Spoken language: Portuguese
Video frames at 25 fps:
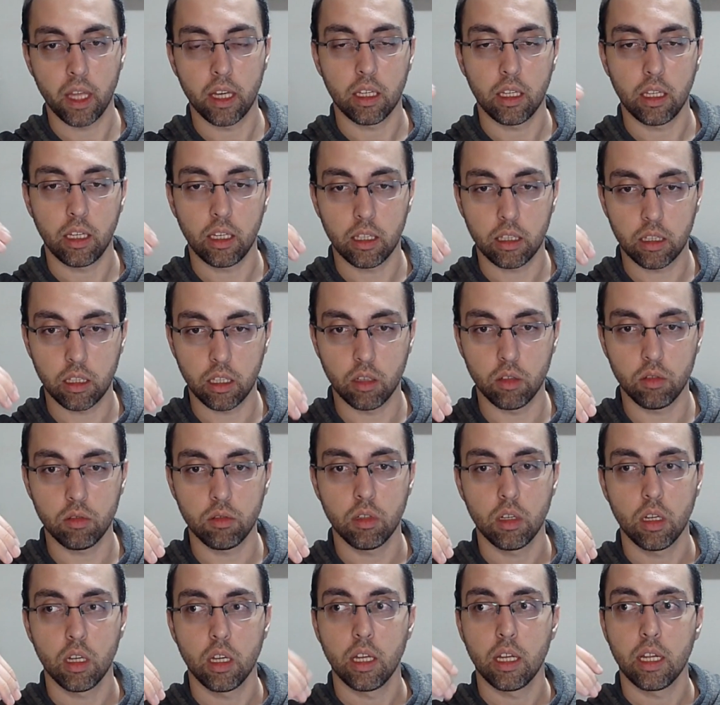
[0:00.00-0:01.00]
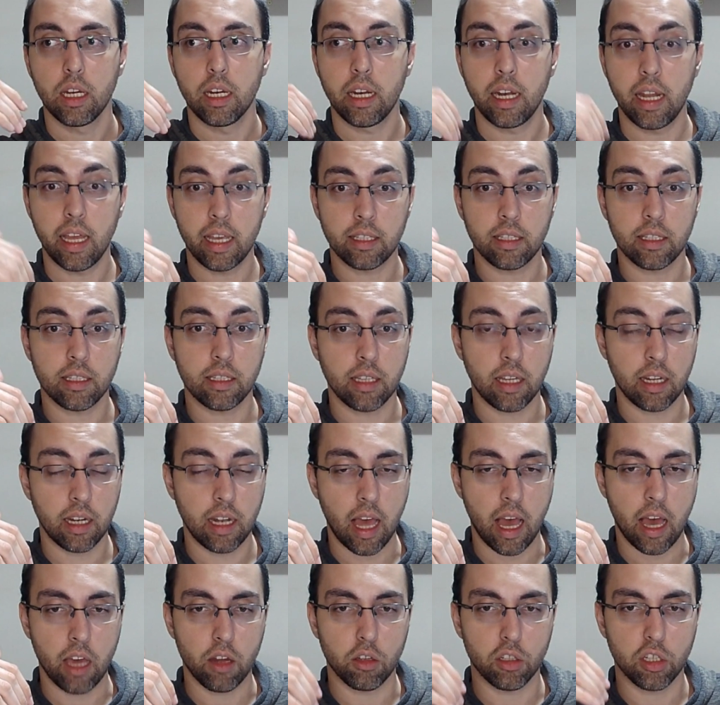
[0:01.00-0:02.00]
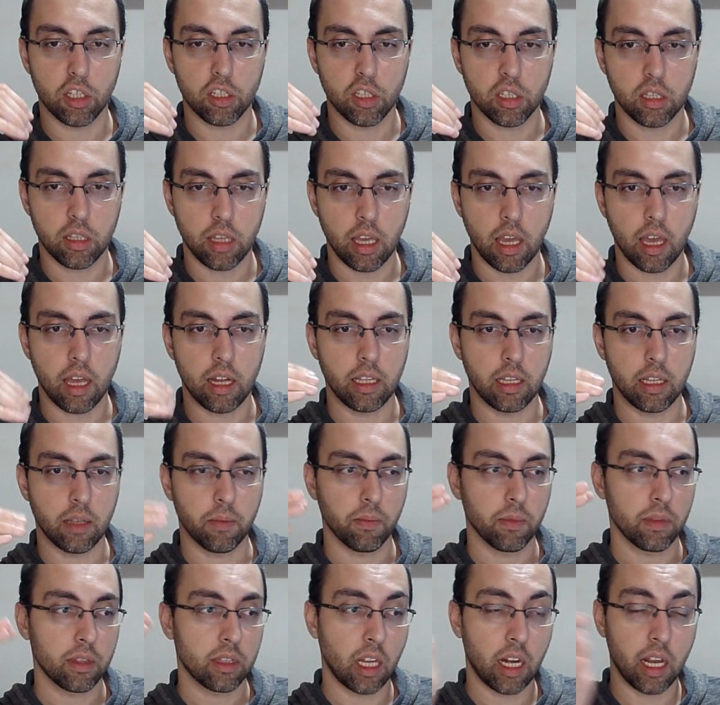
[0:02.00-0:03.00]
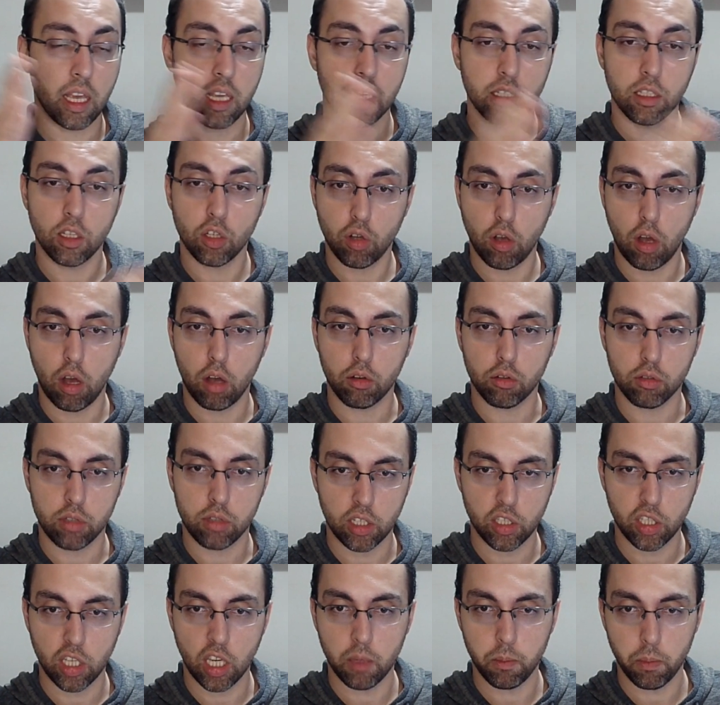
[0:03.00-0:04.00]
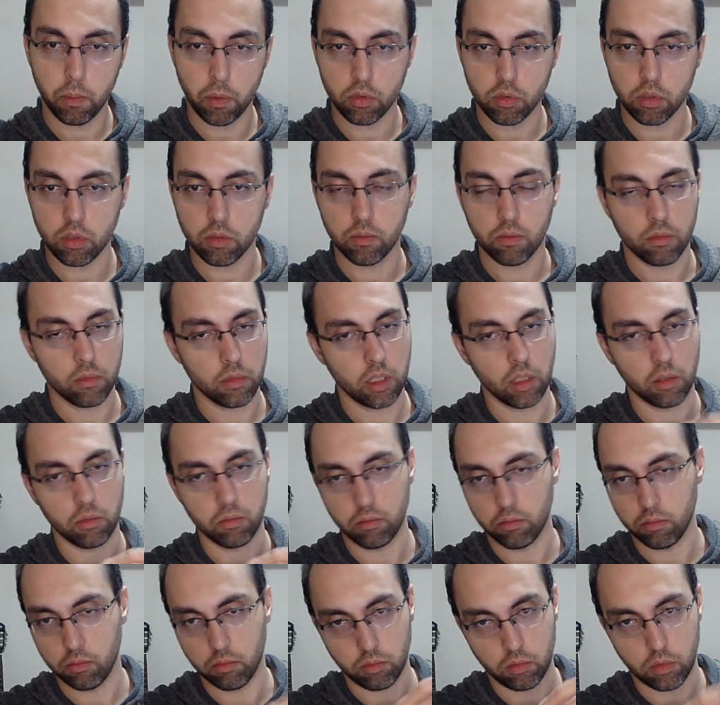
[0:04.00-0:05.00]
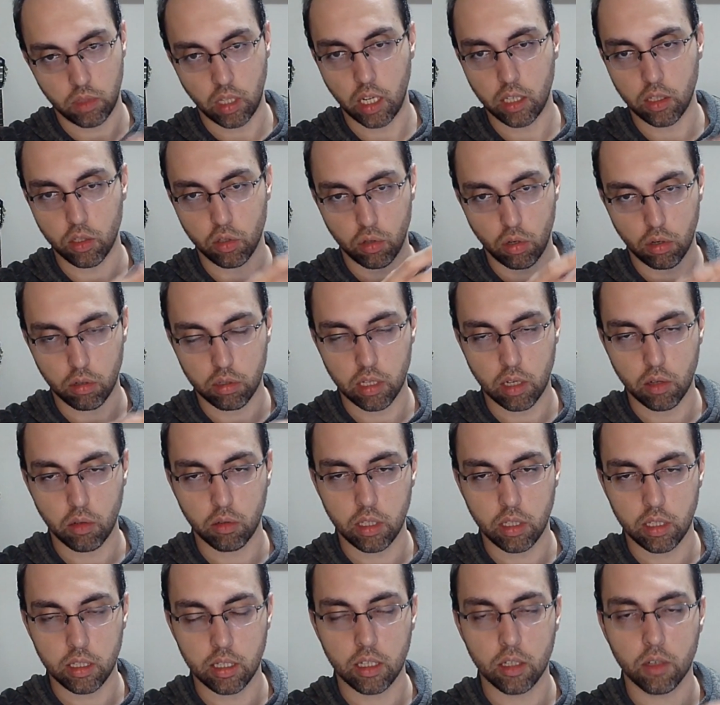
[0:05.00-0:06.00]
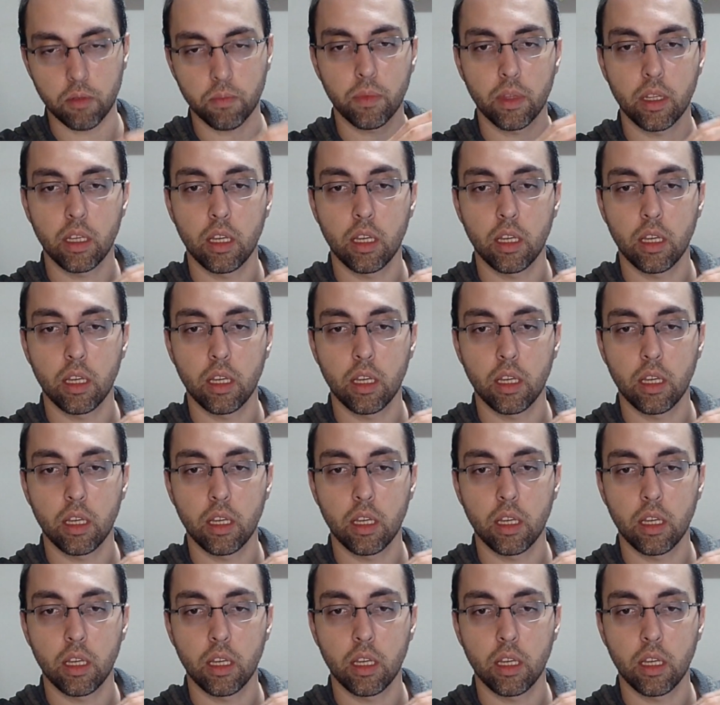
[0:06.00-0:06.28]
Então, nesse cenário, a gente tem ali 13 jogos da Champions, então 13 jogos que aconteceram.